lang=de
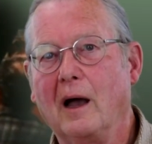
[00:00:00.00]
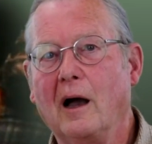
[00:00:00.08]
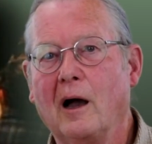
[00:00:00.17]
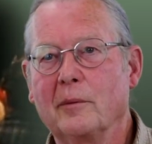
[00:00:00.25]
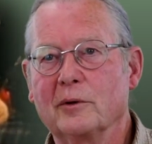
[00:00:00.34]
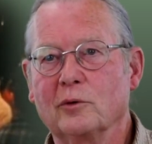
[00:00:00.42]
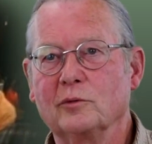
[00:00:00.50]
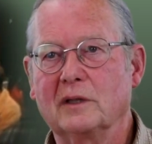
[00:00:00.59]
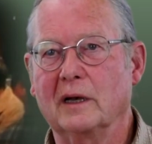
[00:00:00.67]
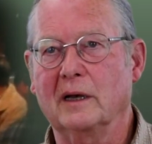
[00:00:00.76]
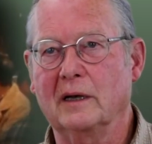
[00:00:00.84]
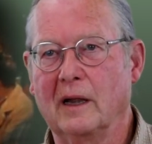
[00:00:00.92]
Aber
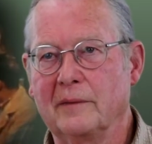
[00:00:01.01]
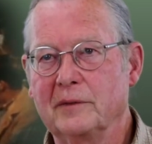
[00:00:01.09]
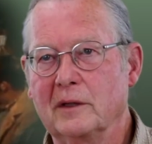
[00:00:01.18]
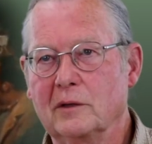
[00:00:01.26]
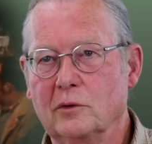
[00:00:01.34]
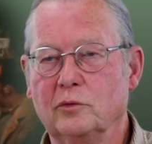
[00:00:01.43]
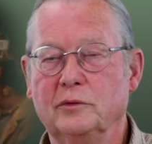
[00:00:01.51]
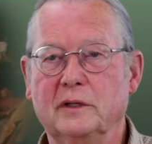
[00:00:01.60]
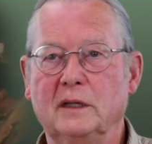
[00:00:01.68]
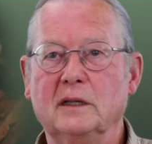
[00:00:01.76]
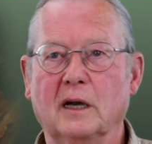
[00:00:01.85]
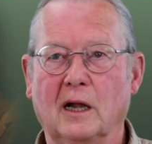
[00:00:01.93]
untereinander und
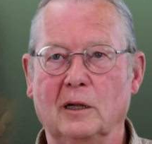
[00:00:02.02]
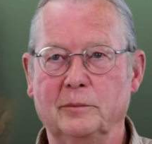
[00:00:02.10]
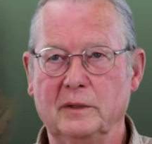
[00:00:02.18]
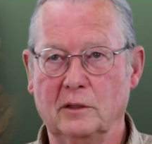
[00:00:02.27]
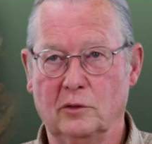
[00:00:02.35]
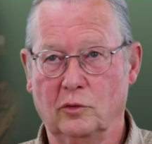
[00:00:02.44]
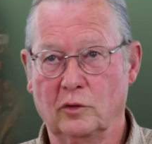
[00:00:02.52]
innerhalb ihrer